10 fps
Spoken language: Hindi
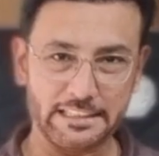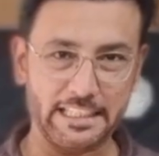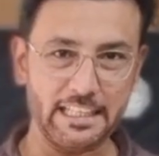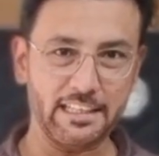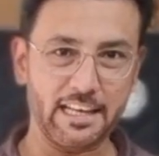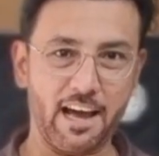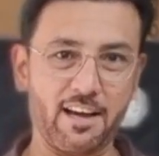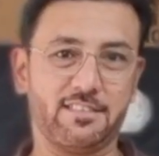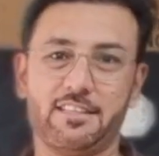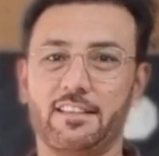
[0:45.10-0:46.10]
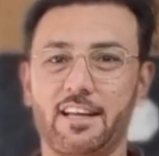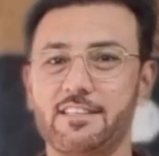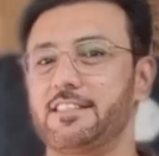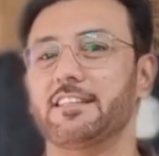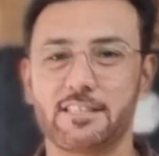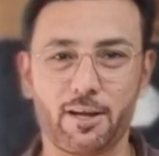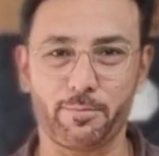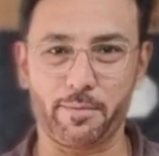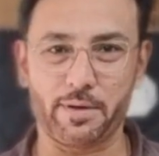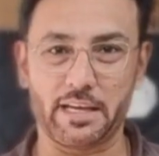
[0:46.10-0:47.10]
तीन लाख सत्तासी हजार
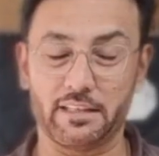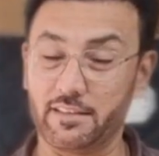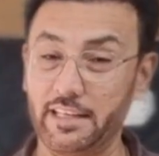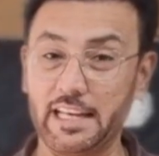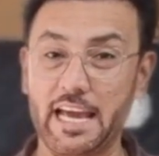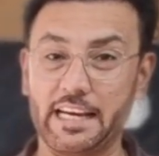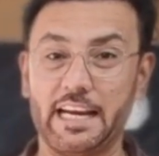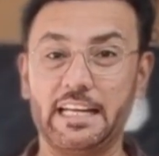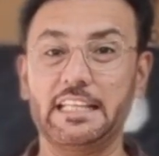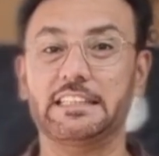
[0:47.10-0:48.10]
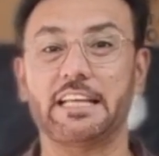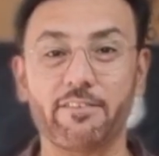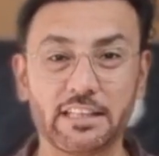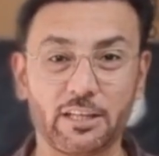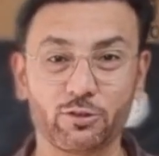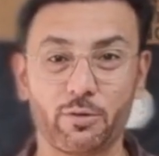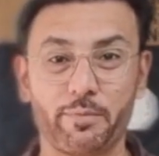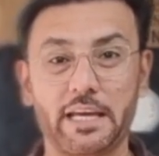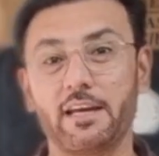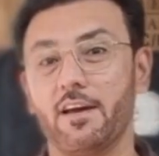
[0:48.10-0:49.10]
रुपए में थ्री लाख एटी सेवन थाउजेंड
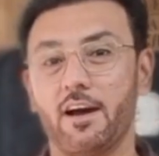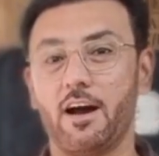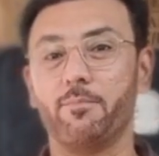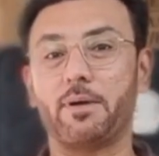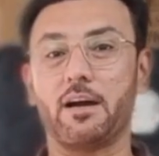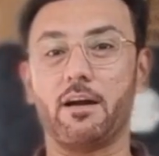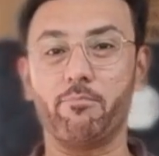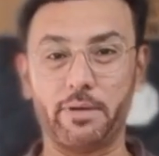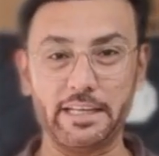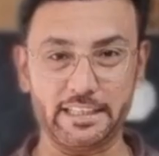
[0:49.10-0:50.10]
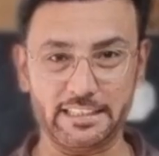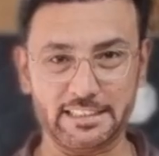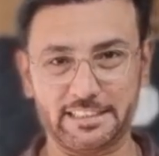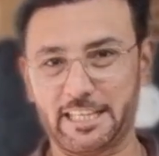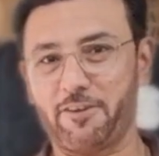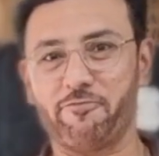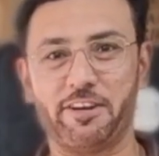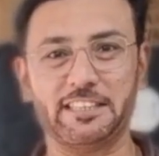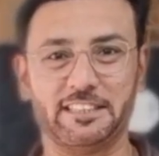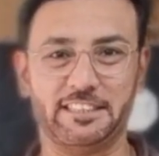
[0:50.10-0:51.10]
में आपका कंप्लीट डीजे सेटअप
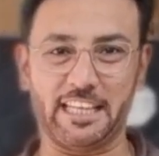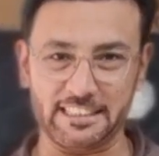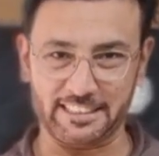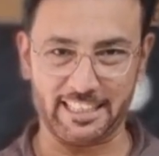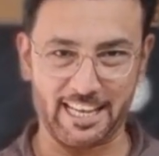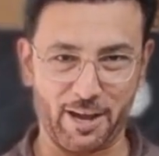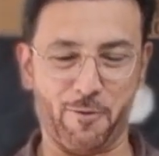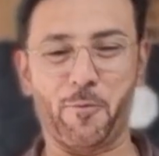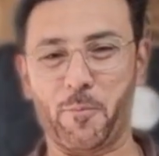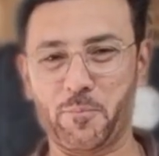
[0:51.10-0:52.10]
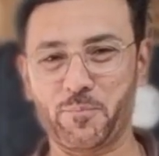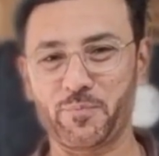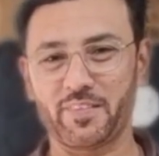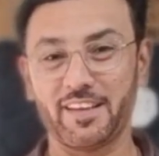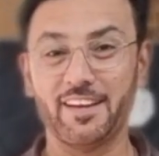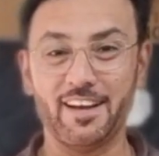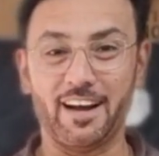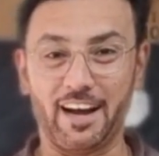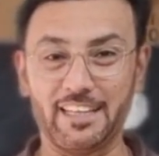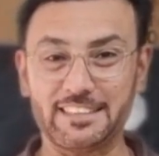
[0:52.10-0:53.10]
विद जेनसेट लाया हूं
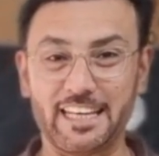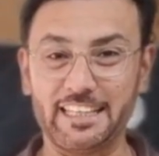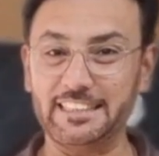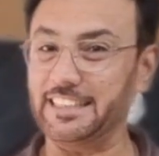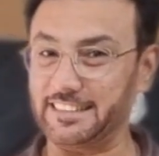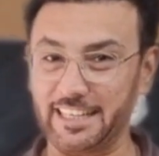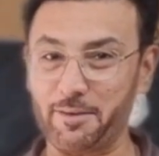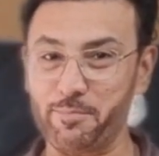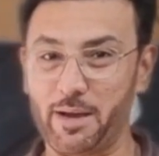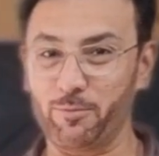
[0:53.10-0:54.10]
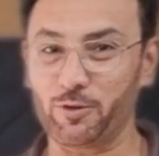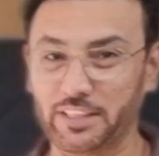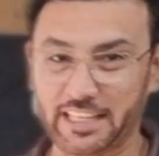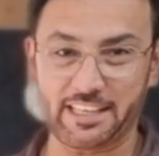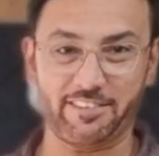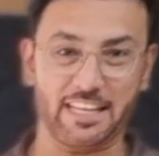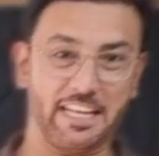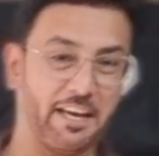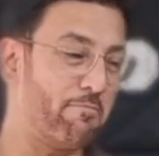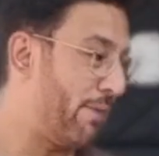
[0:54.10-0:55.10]
आज के डीजे सेटअप में हम लोग देखने वाले हैं